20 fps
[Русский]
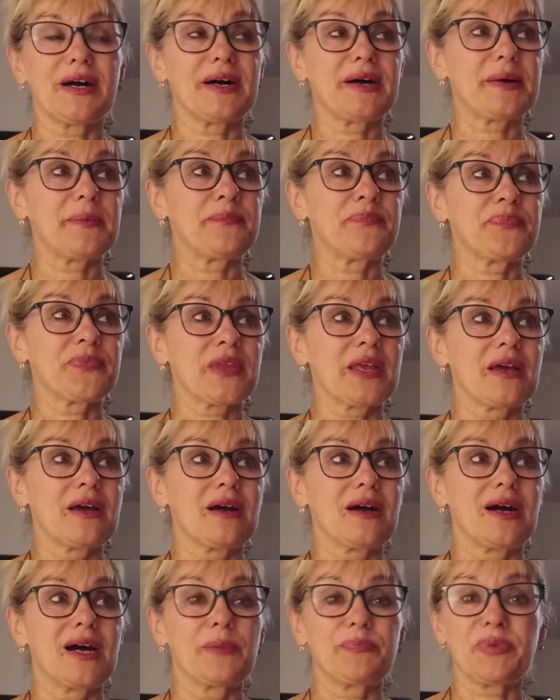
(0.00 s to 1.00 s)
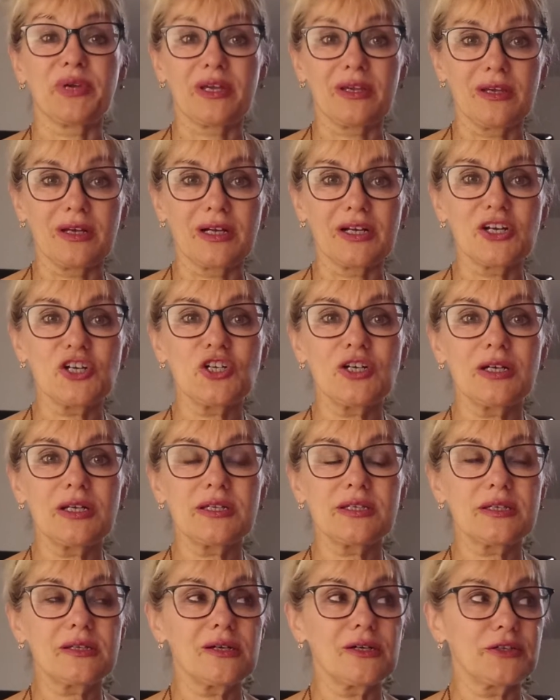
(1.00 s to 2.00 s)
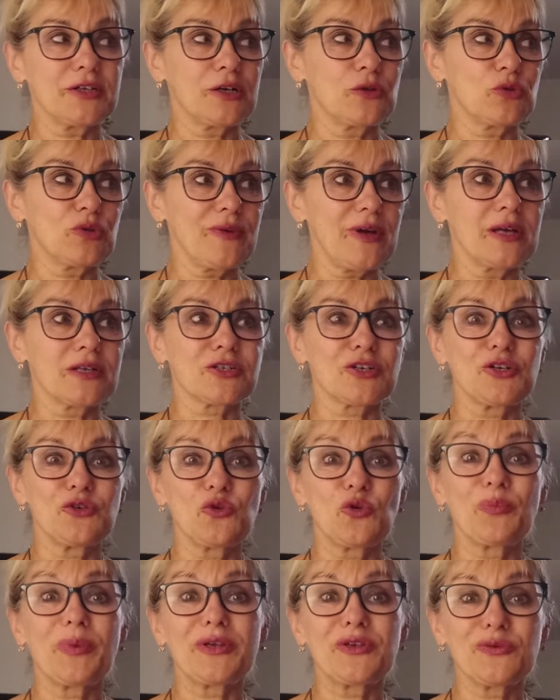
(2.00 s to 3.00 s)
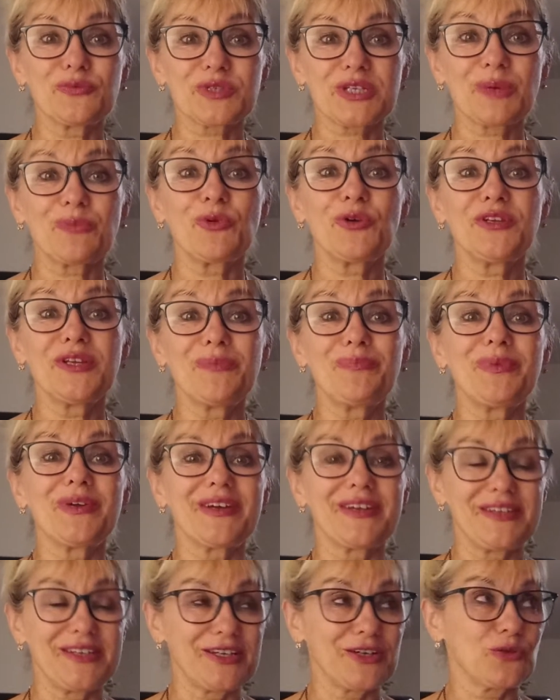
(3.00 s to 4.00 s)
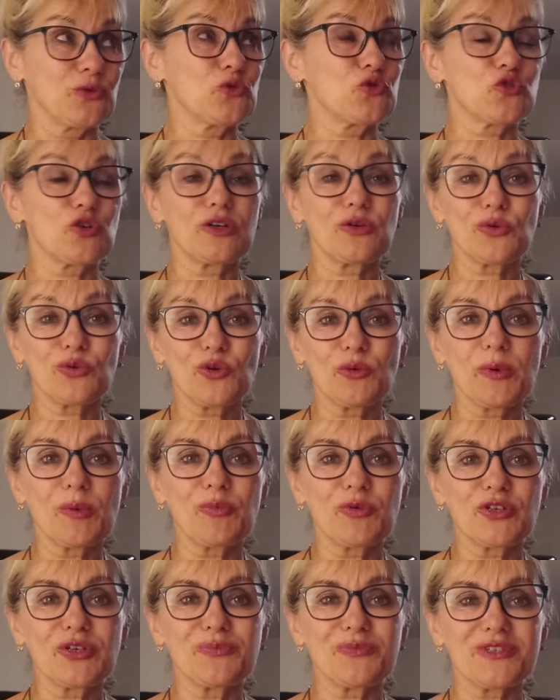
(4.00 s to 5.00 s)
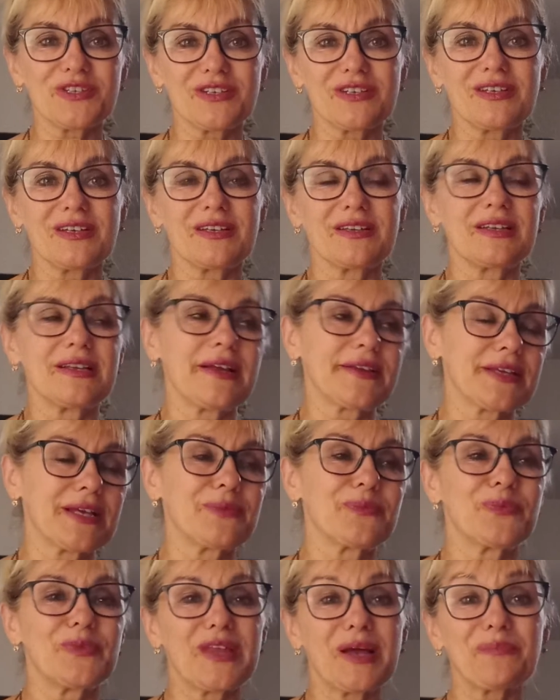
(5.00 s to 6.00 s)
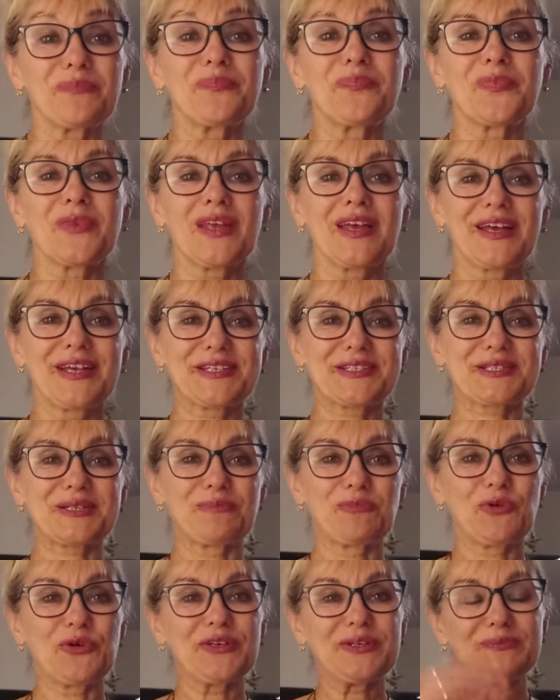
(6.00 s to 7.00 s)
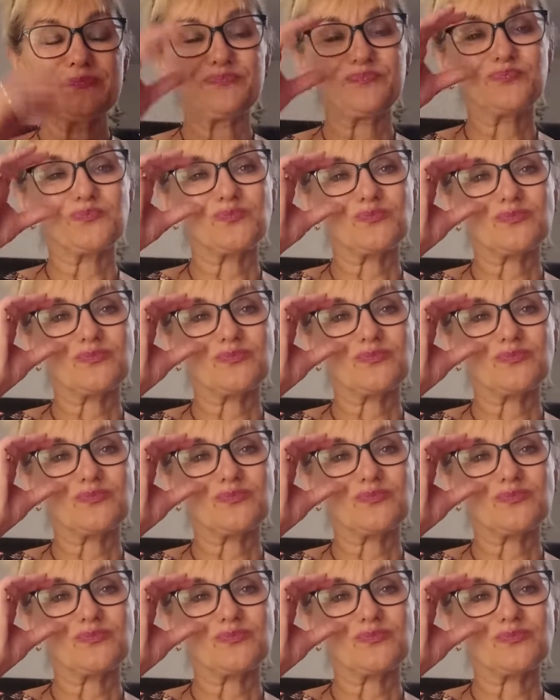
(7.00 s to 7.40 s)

на а пикник решили сделать. Я говорю, давай, Жан-Люк, пойдем с тобой на пикник. Ну что, говорю, дома будем сидеть. Надо нам с тобой